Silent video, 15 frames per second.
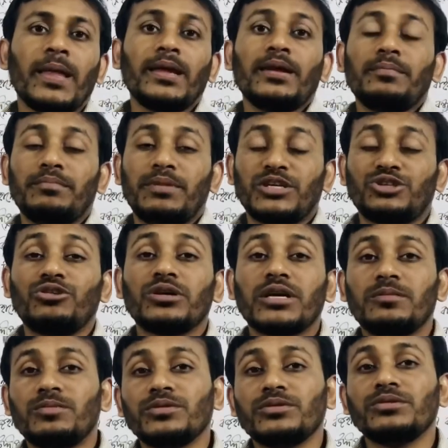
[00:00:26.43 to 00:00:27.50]
বা সংখ্যা
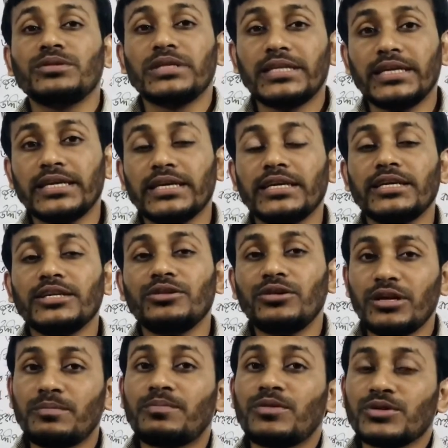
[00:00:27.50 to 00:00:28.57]
পদ্ধতি থেকে কী ধরনের
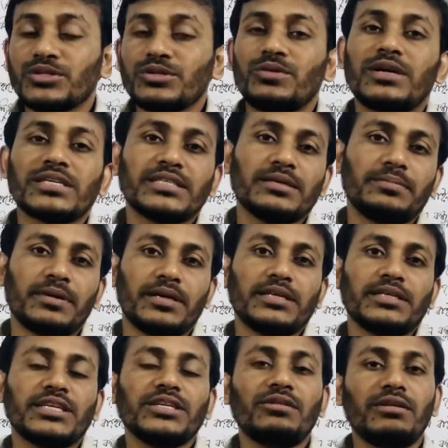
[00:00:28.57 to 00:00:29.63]
প্রশ্ন আসতে পারে
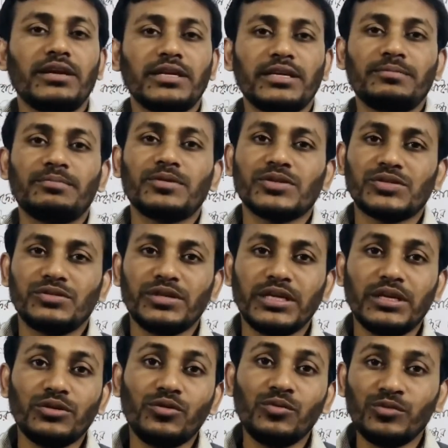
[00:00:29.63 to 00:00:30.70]
সেই ধরনের একটি প্রশ্ন নিয়ে
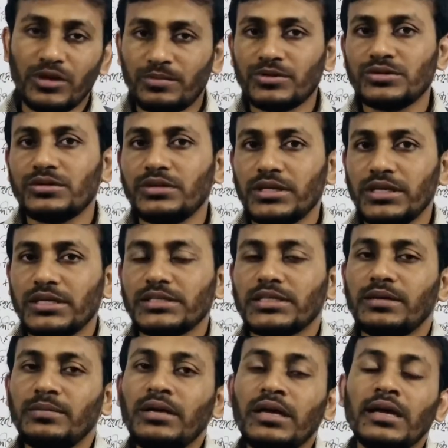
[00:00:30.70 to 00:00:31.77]
নমুনা প্রশ্ন নিয়ে আজকে
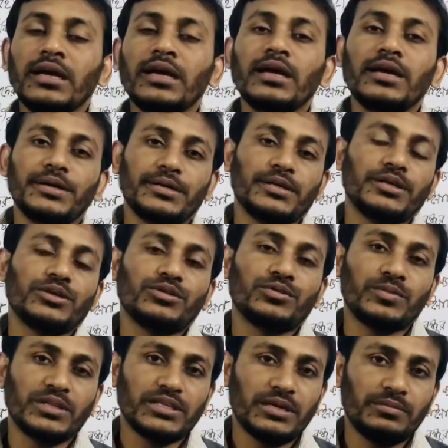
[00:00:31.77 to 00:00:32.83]
আমি
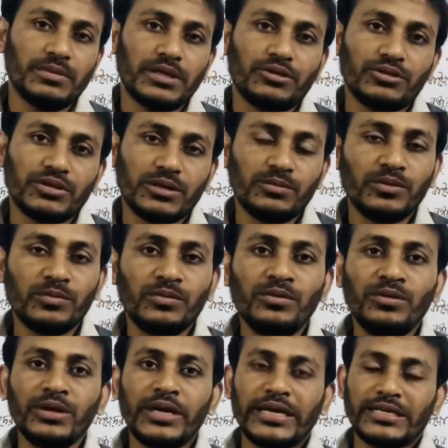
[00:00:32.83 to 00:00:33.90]
তোমাদের সামনে কথা বলবো
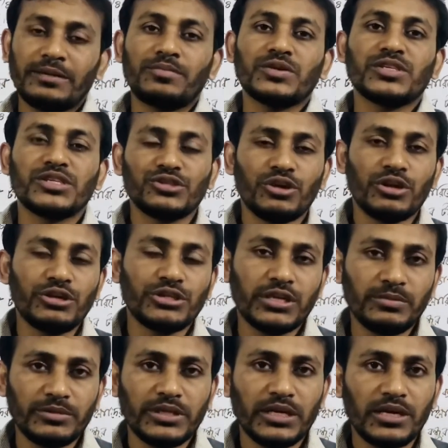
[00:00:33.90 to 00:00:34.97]
একটা প্রশ্নের সলিউশন
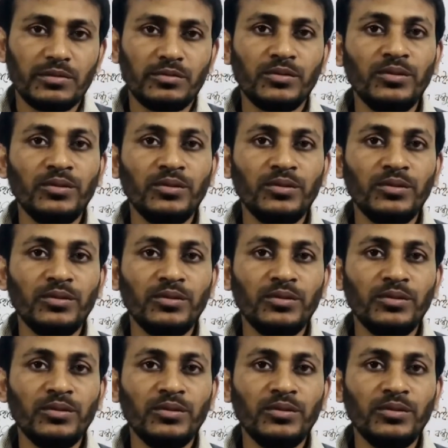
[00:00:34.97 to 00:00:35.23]
আমি দেখাবো